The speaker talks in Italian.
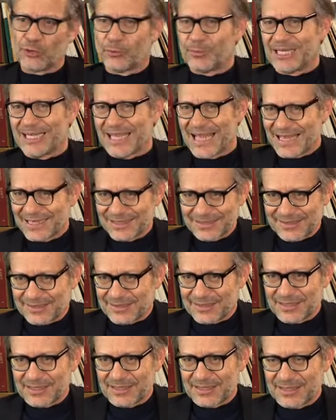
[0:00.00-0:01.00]

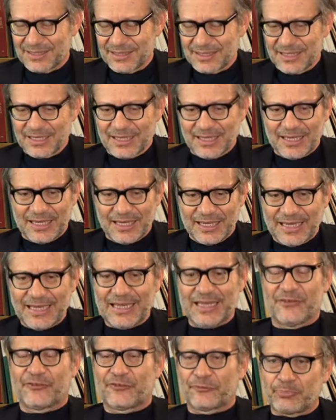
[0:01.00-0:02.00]
dominante
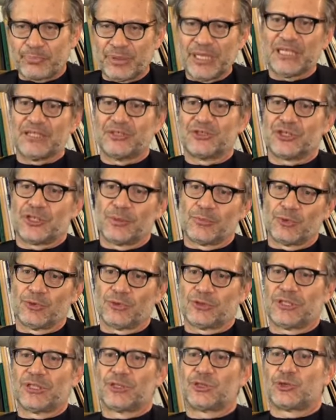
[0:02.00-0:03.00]
e spinge
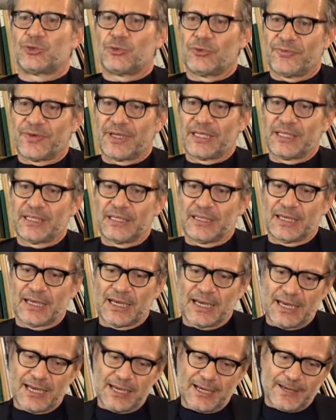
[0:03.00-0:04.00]
molte giovani
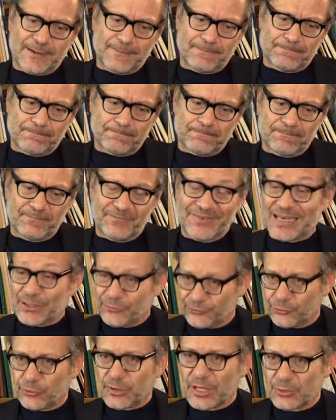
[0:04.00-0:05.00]
a, ehm,
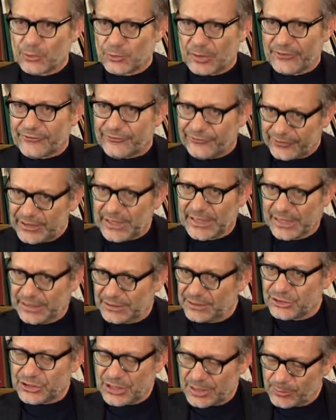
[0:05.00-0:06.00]
verso l'anoressia,
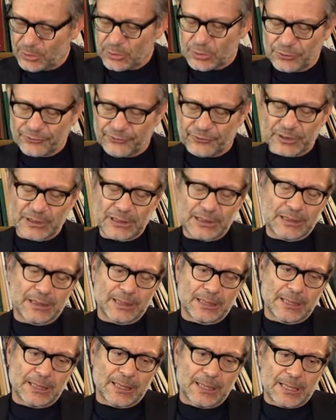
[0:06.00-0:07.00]
diciamo così,
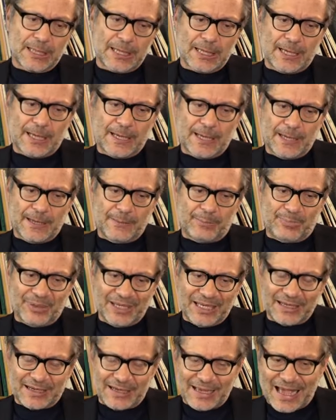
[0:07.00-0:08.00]
eh,
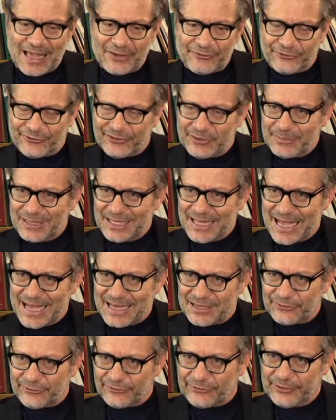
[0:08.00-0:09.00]
per
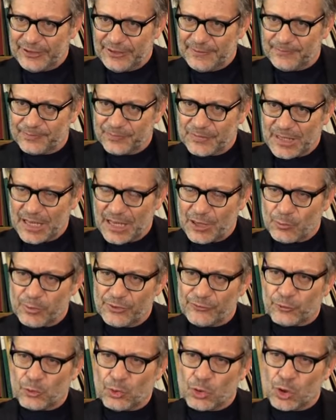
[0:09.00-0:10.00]
assimilarsi a
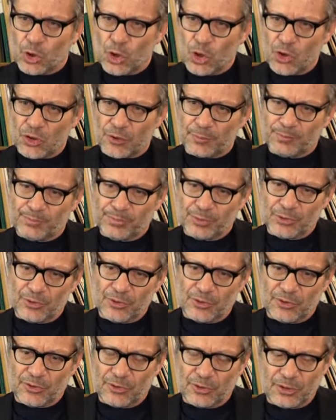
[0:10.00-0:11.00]
questo
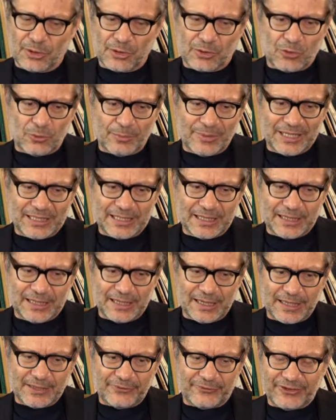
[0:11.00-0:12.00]
corpo, eh, come
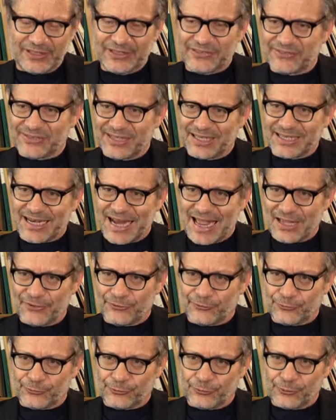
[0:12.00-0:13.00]
dire, senza
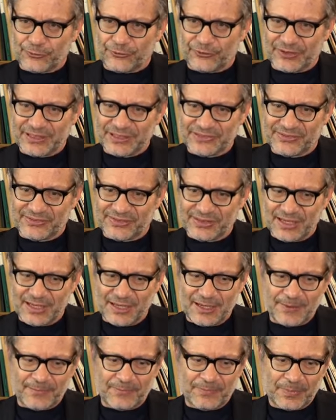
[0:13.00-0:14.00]
grasso,
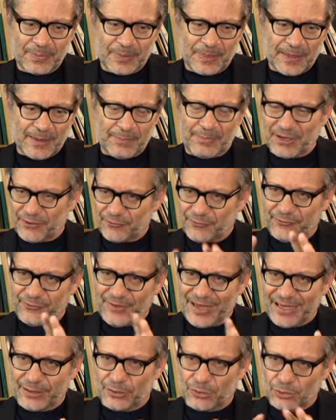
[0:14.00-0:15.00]
senza
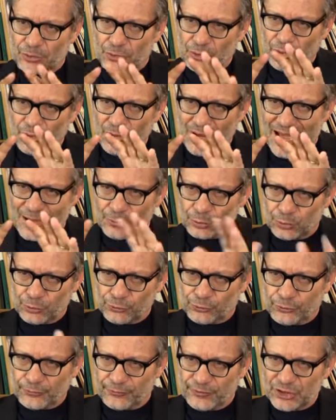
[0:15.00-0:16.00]
perfetto,
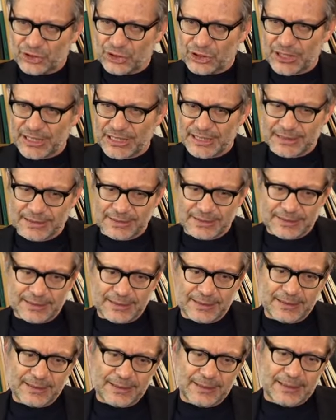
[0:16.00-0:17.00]

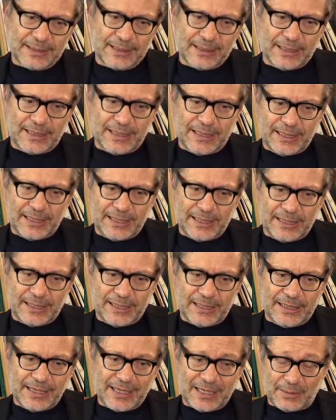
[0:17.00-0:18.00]
autosufficiente.
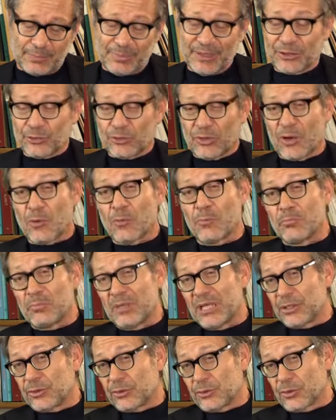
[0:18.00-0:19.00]
E, e ripeto, è un
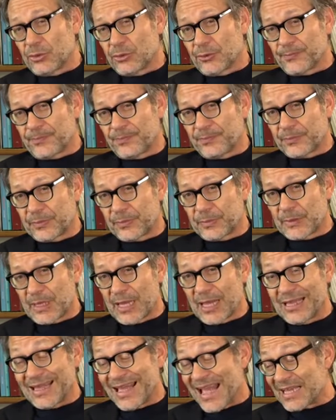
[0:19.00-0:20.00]
mito,
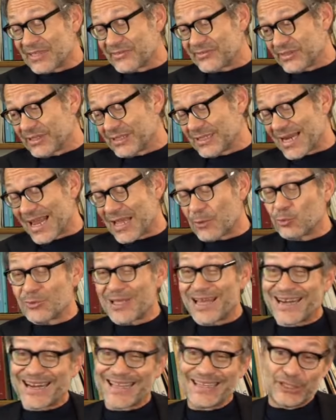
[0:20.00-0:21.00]
eh, anzi direi
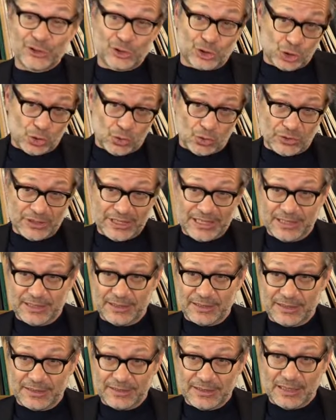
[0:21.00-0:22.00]
una
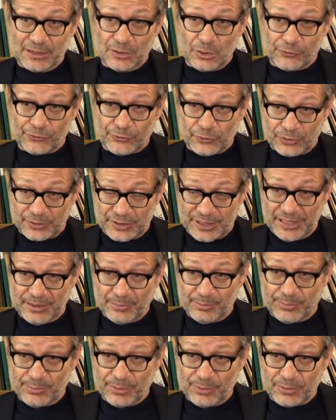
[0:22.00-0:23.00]
religione del nostro
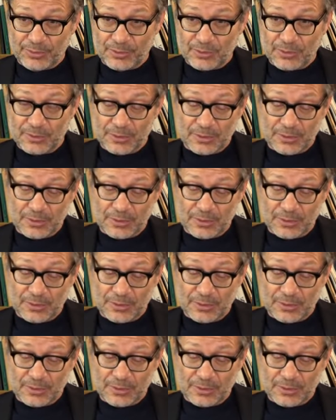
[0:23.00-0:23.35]
tempo,